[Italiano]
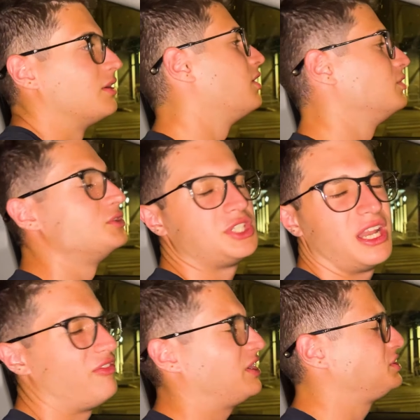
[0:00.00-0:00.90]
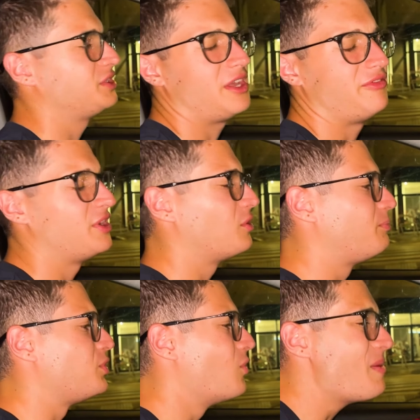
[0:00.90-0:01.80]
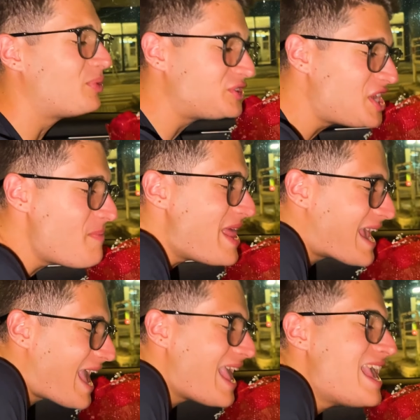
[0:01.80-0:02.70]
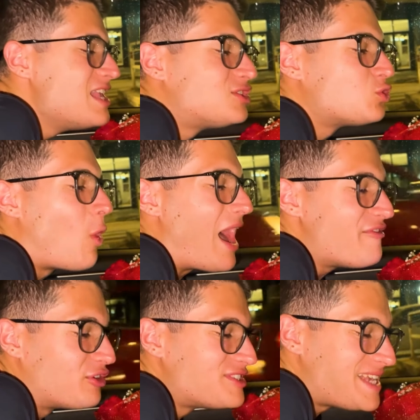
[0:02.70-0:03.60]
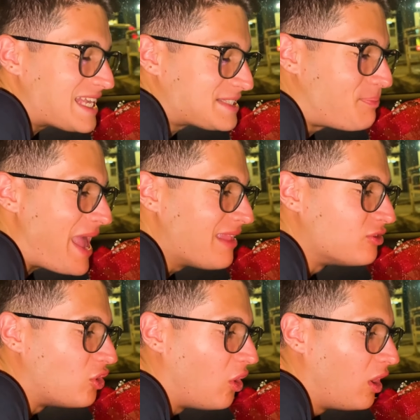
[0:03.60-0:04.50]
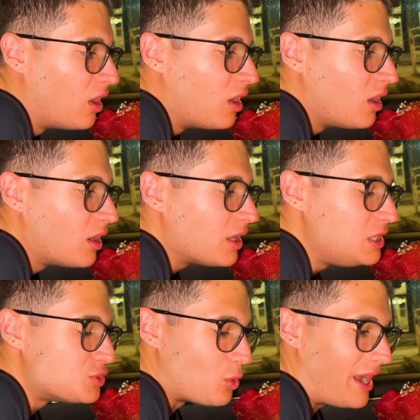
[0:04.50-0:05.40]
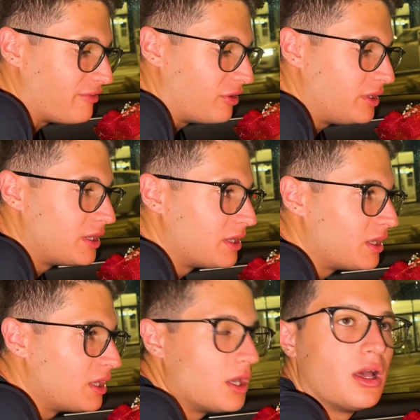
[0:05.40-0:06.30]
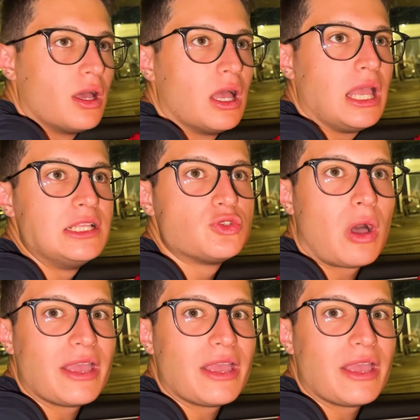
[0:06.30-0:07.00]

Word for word: oh, Non ce la faccio davvero più È possibile che il suo iPhone sia spento? Il suo iPhone? il suo